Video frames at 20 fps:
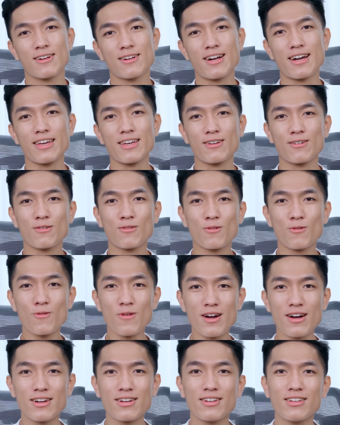cày
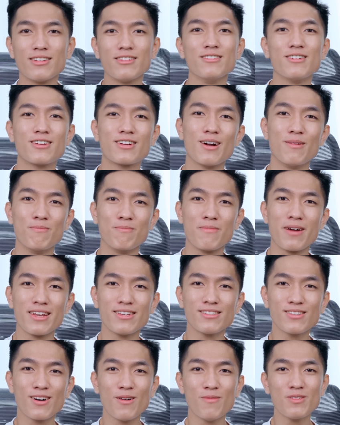quá thì lại được cầm
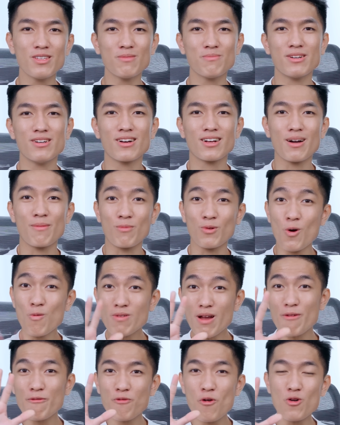máy sớm nhưng mà được cầm
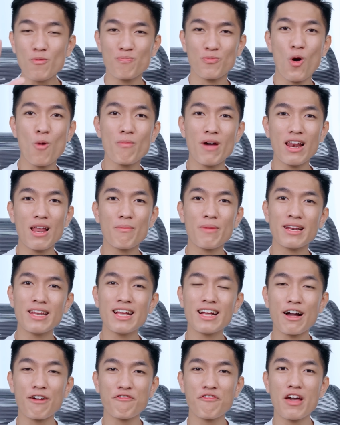đúng 5 phút hôm đấy là mình
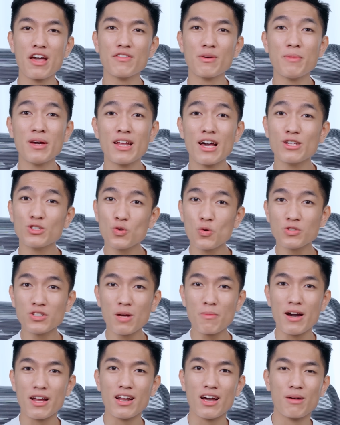đi cà phê với bên Asus
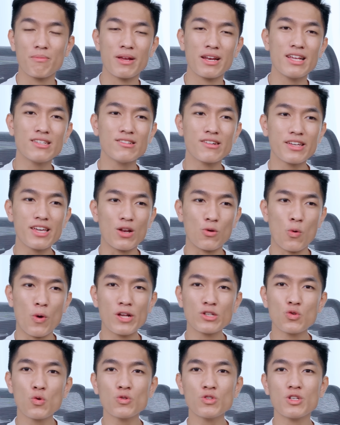các bạn ạ mình đi sự kiện của
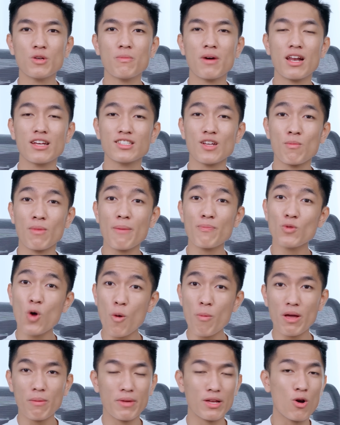Asus nhưng mà là dòng
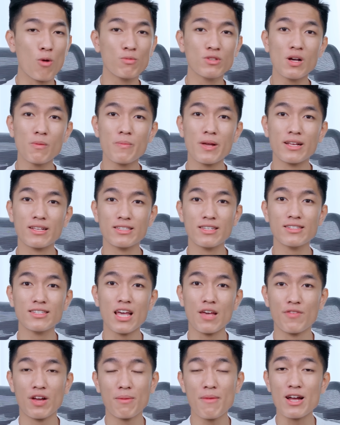laptop ấy mình hôm trước mình chia
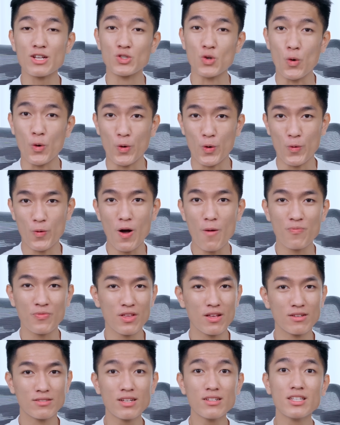sẻ với các bạn rồi đúng không
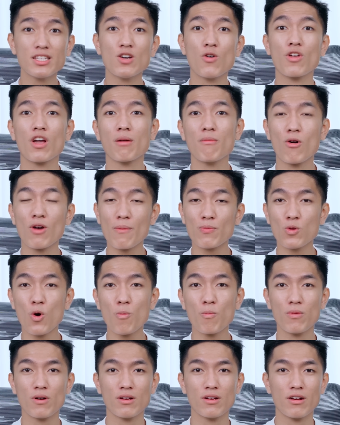rất nhiều những cái mẫu
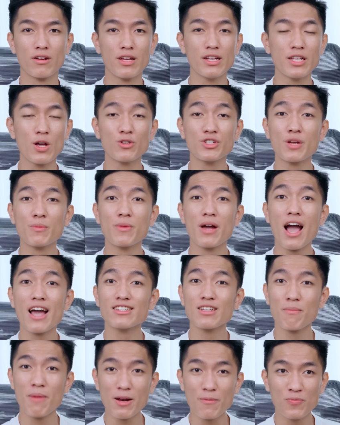laptop uh, Intel Gen
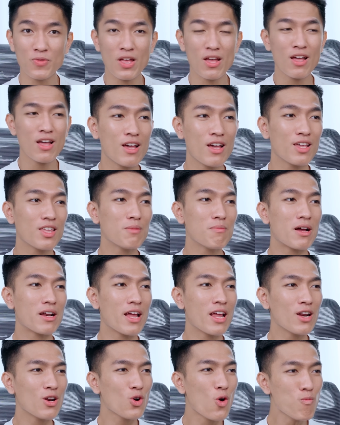12 ra mắt nhưng mà
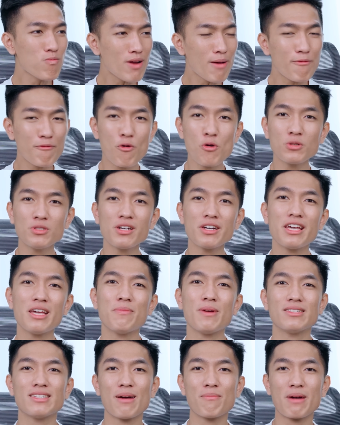đến đúng 5 phút trước khi
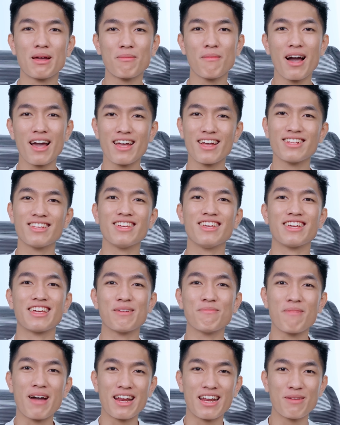mình ra máy bay thì
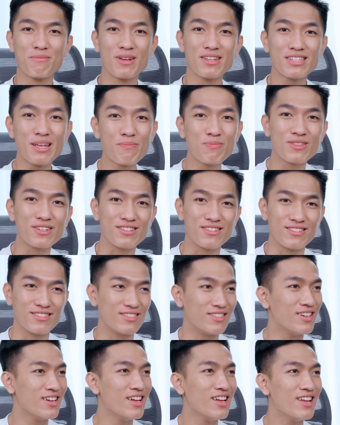cái máy đấy mới ship từ
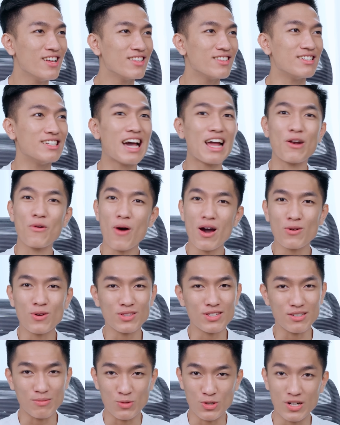từ Đài Loan
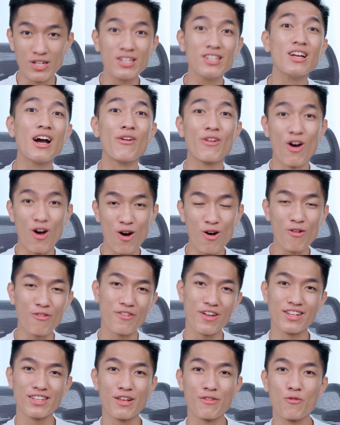hoặc từ một nơi nào đó
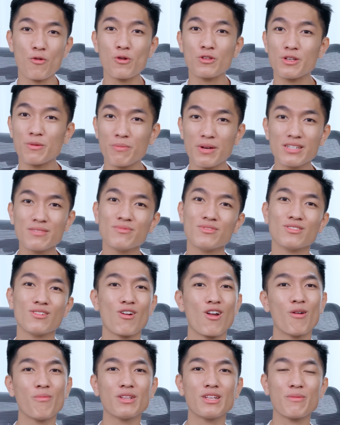về thành phố Hồ Chí Minh
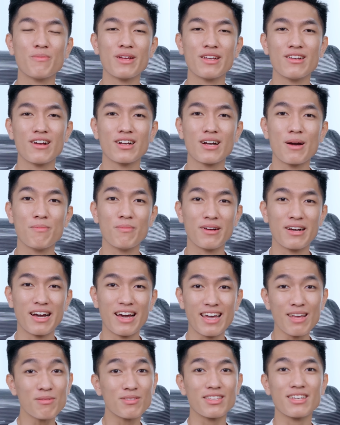do đó thì mình được cầm
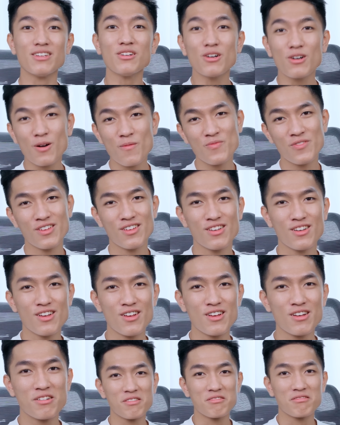ghé một tí rồi
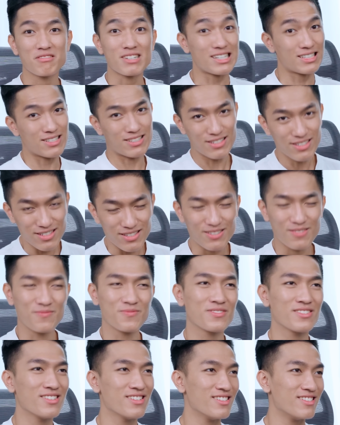cày thật sự
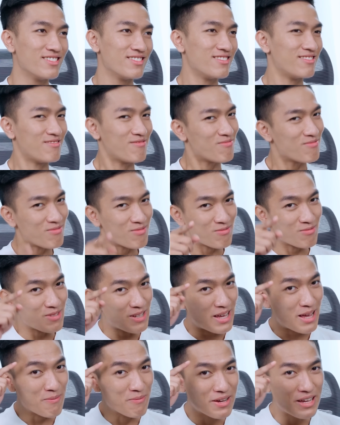
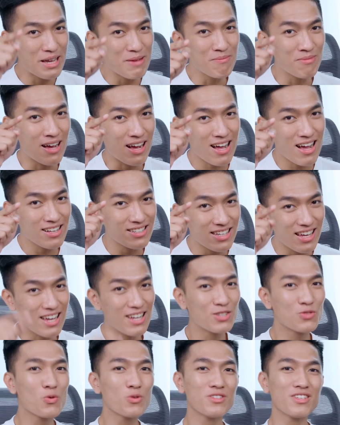em ghim các anh chị
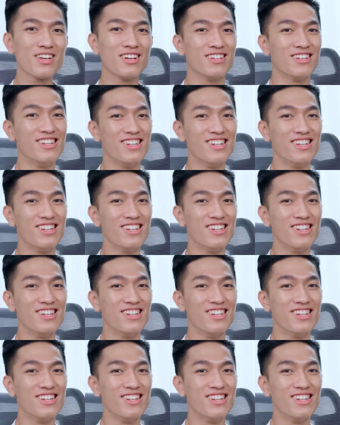Asus nhá